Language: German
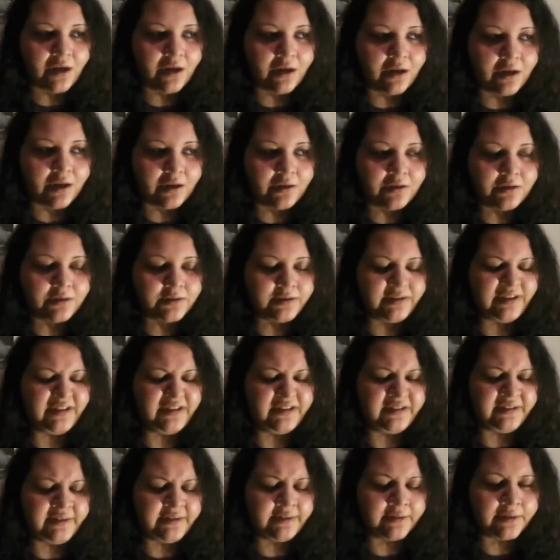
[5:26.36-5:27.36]

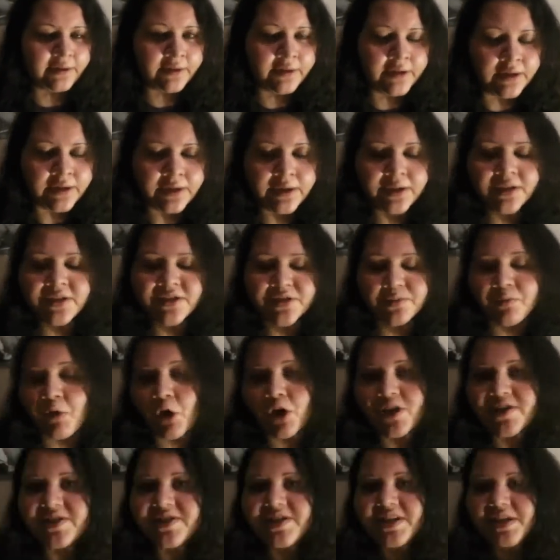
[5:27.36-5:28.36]
äh, äh,
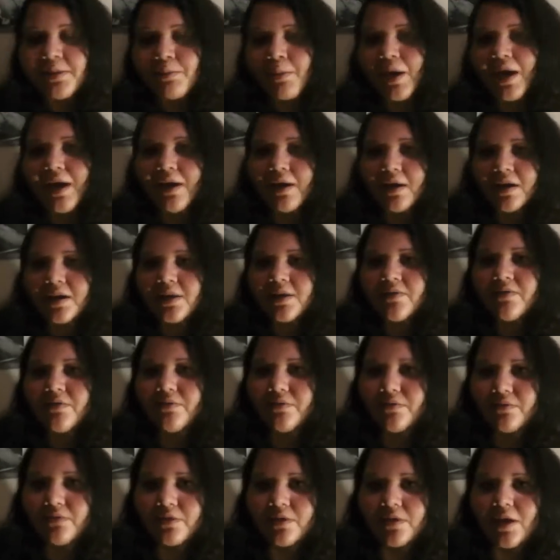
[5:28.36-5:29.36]
zum Wochenthema
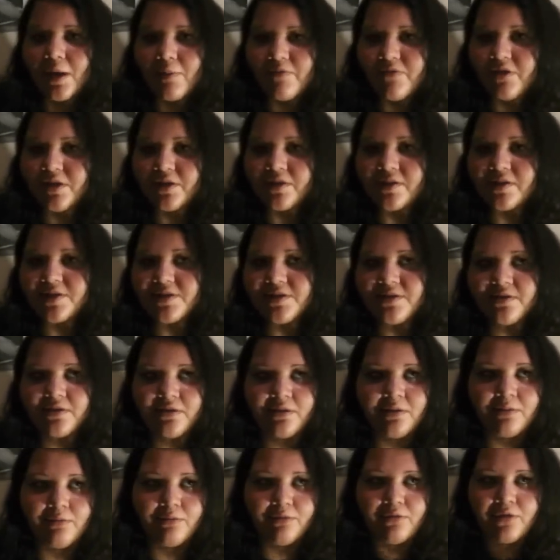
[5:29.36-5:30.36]
haben wir
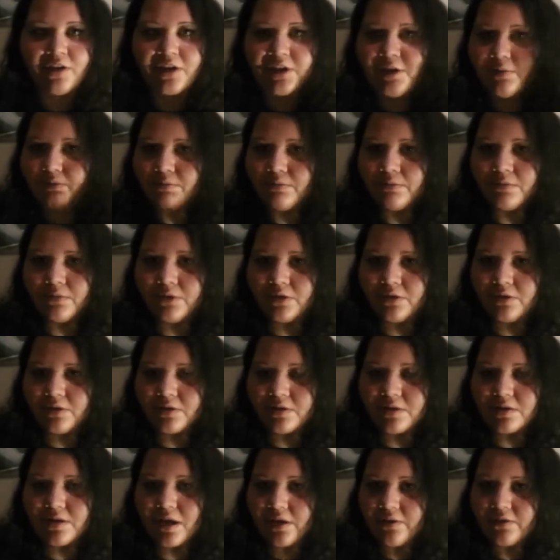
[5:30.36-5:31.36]
das ähm, Verlieben
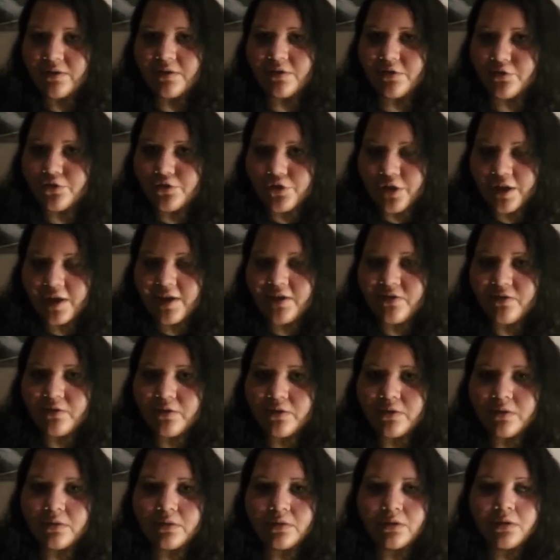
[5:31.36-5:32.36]
in das andere
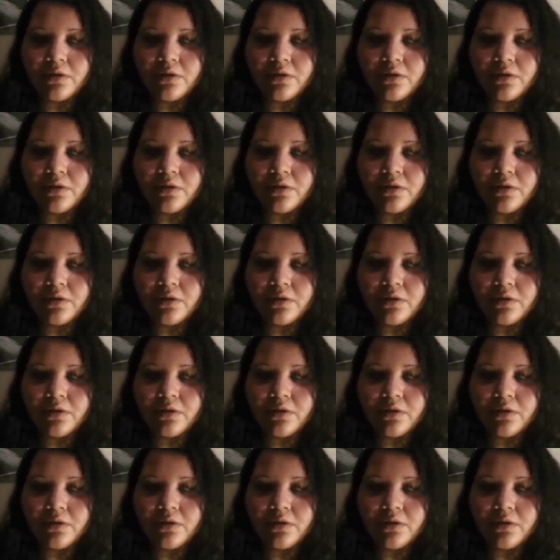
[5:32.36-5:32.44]
Geschlecht.